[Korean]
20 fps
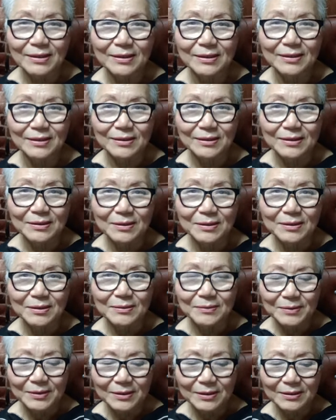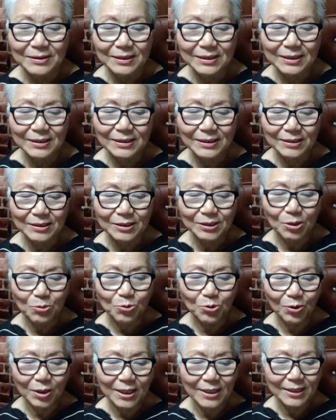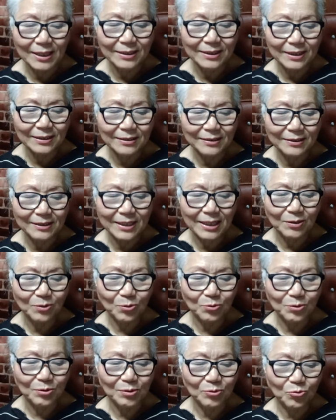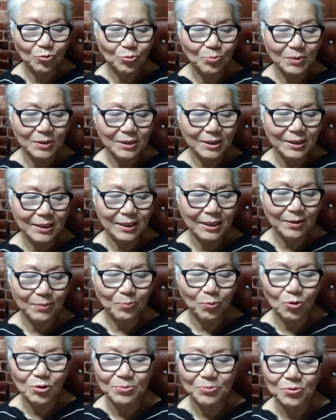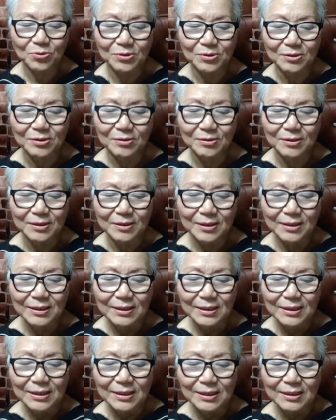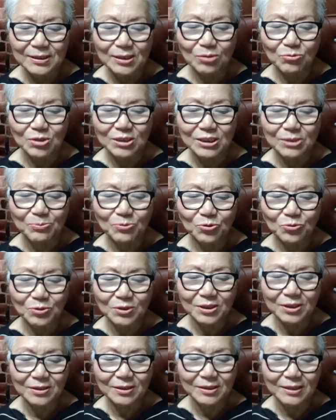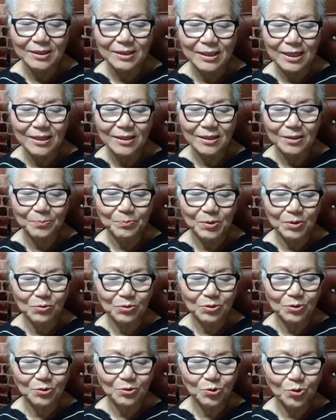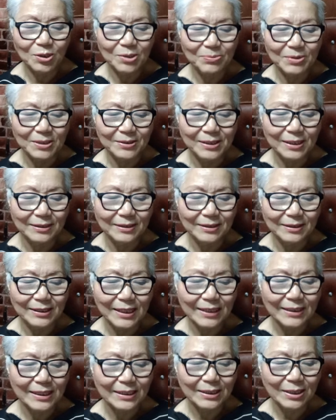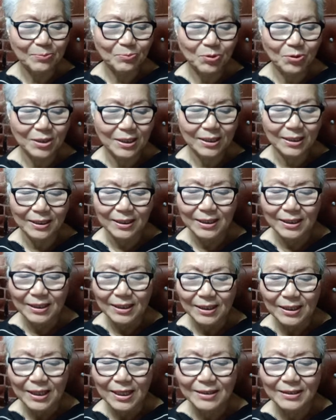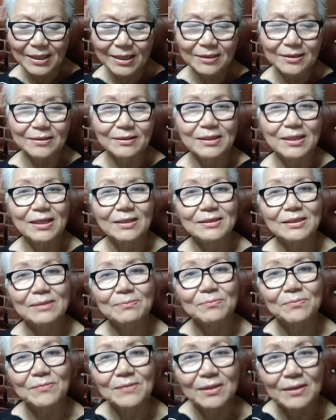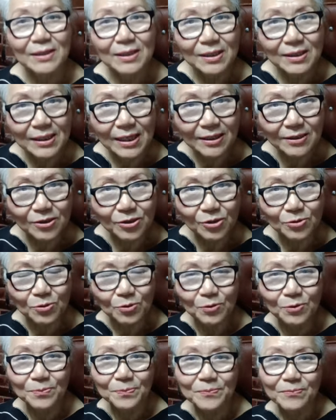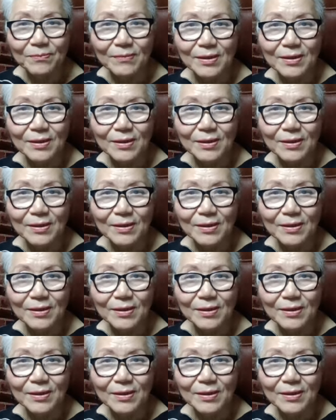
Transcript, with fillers: 어. 그러니까 이제 서울로 가야 한다는 태도를 국민들에게 보임으로써 어, 서울 집중적 대형 병원 쏠림 현상은 야당 대표가 했다는데 참 개인적으로